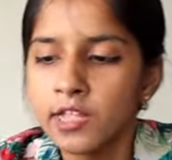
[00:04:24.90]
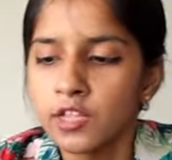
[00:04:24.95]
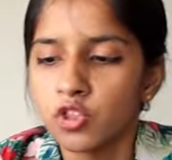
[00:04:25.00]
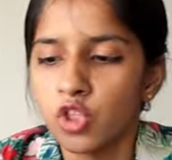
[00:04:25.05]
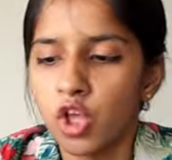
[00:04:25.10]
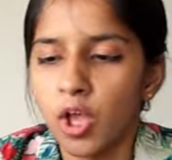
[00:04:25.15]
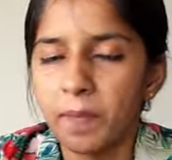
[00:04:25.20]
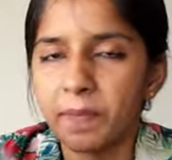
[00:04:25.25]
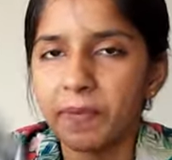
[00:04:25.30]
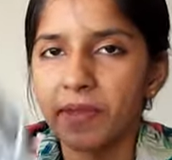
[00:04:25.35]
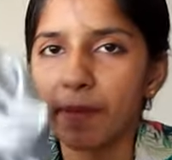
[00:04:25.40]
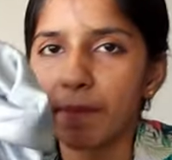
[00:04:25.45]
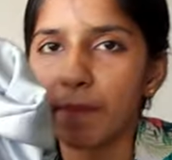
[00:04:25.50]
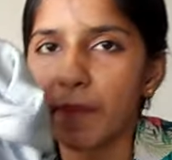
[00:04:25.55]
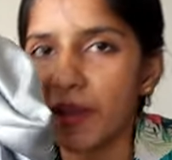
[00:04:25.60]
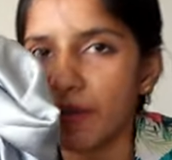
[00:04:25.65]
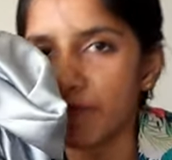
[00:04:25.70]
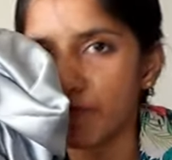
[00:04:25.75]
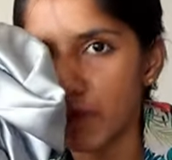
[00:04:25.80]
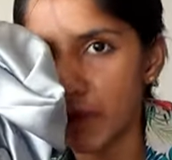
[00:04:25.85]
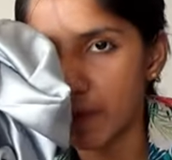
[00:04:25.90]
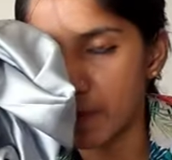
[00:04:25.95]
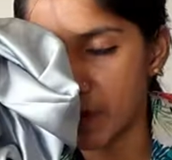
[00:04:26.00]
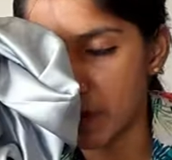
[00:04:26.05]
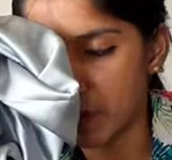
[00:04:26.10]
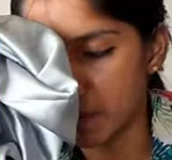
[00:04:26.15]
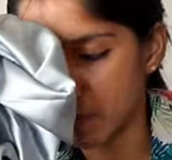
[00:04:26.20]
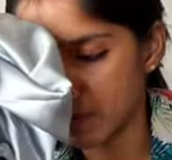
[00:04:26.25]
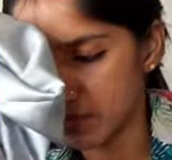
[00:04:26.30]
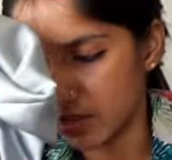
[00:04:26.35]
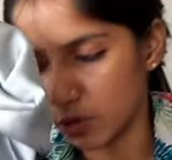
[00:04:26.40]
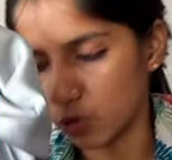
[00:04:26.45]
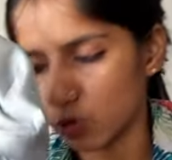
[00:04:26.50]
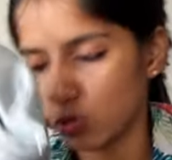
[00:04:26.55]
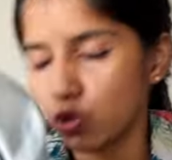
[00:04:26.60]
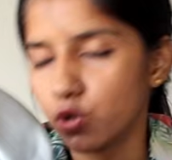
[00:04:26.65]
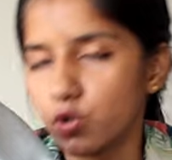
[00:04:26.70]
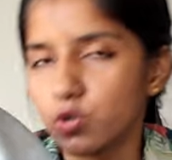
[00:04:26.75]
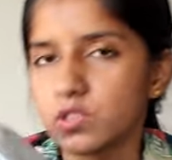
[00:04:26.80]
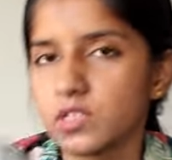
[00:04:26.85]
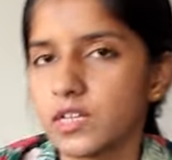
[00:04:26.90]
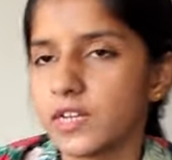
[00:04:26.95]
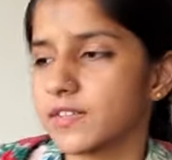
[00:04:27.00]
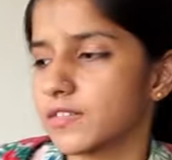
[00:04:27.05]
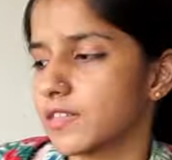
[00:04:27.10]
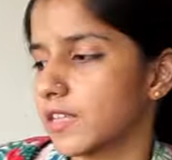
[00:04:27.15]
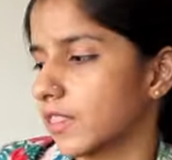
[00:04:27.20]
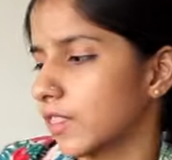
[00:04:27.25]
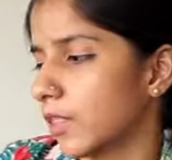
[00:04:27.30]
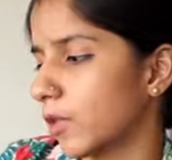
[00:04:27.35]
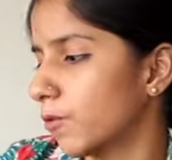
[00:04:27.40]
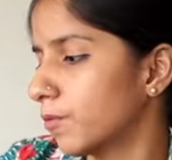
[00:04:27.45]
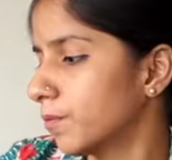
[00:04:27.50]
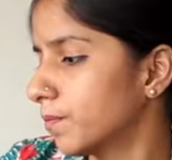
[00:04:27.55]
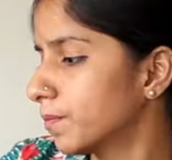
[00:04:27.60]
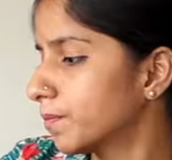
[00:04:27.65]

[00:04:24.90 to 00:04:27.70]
तो आप ये मेन फैब्रिक में ज़रूर यूज़ कर सकते हो